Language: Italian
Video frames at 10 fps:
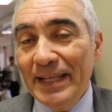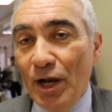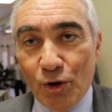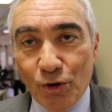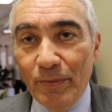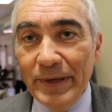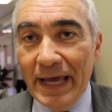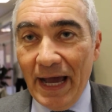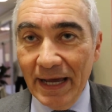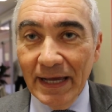e
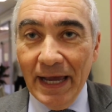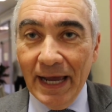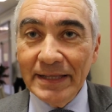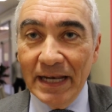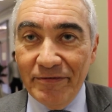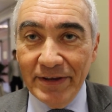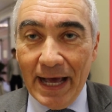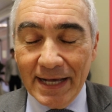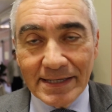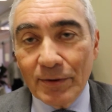dell'economia e delle
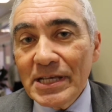finanze.